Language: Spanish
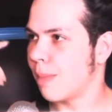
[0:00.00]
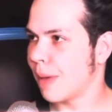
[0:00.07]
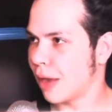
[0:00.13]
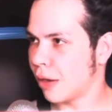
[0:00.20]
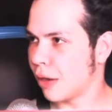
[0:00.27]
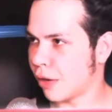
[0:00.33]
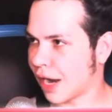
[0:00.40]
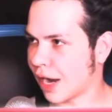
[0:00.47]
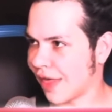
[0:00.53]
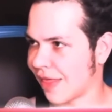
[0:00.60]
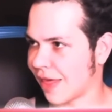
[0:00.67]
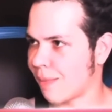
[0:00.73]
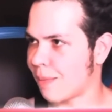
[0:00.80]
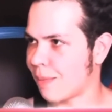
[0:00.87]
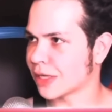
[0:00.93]
Y bueno,
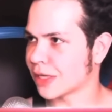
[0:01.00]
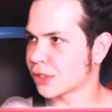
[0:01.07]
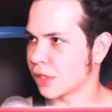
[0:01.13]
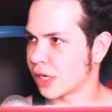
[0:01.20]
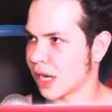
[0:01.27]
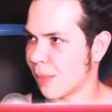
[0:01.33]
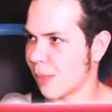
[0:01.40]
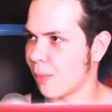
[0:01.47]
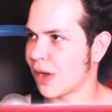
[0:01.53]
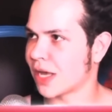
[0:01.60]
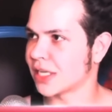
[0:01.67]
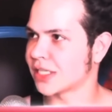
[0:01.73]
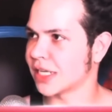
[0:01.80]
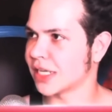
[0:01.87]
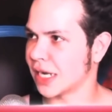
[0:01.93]
chuladas, ¿qué
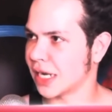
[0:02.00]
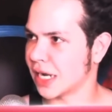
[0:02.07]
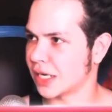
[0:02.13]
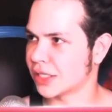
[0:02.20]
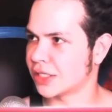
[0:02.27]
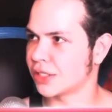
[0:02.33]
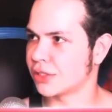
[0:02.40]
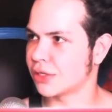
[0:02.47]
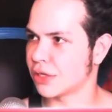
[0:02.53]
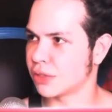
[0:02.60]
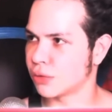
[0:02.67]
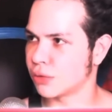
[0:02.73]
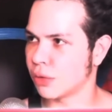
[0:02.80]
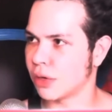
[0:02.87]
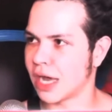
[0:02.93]
pasó a ver el meollo
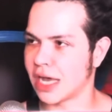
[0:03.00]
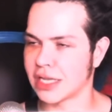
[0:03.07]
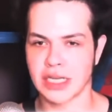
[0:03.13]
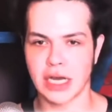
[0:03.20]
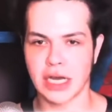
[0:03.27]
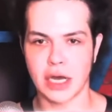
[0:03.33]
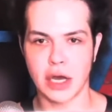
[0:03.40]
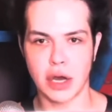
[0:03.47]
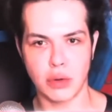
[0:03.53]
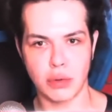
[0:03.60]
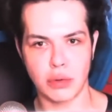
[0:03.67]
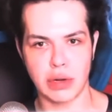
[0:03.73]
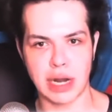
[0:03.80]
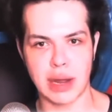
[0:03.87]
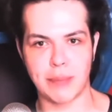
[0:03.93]
para las que van
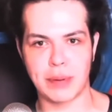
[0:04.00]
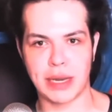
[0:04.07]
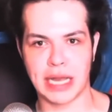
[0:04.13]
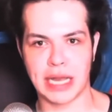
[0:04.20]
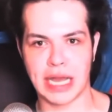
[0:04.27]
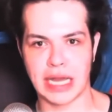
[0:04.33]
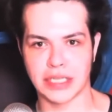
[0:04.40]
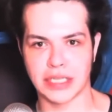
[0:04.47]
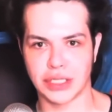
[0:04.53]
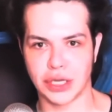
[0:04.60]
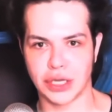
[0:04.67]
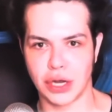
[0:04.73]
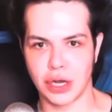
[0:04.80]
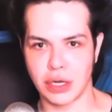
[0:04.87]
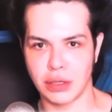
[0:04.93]
llegando, las que son
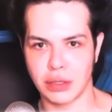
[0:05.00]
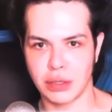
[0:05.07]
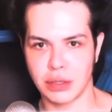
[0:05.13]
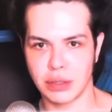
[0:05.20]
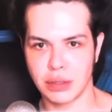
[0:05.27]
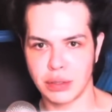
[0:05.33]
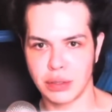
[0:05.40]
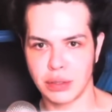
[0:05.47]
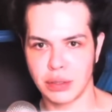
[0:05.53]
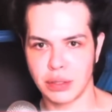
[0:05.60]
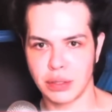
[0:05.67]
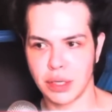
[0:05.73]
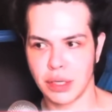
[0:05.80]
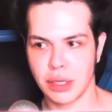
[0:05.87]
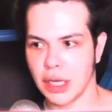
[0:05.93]
becadas, las que son
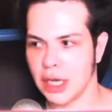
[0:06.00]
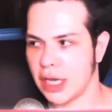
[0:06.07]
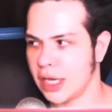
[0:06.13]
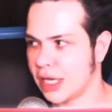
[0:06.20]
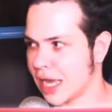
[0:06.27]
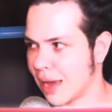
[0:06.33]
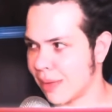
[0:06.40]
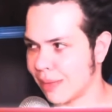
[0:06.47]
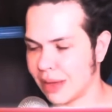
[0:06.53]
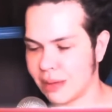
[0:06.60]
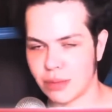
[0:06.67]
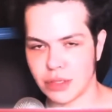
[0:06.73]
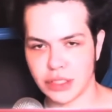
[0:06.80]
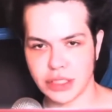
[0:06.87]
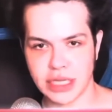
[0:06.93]
chuladas y las que nada más
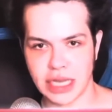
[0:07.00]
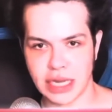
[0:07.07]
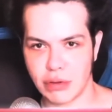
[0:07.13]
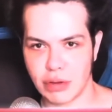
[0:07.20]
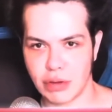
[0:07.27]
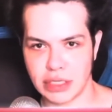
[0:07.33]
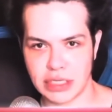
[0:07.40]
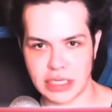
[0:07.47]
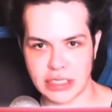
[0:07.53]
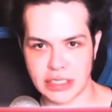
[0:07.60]
son mitoteras?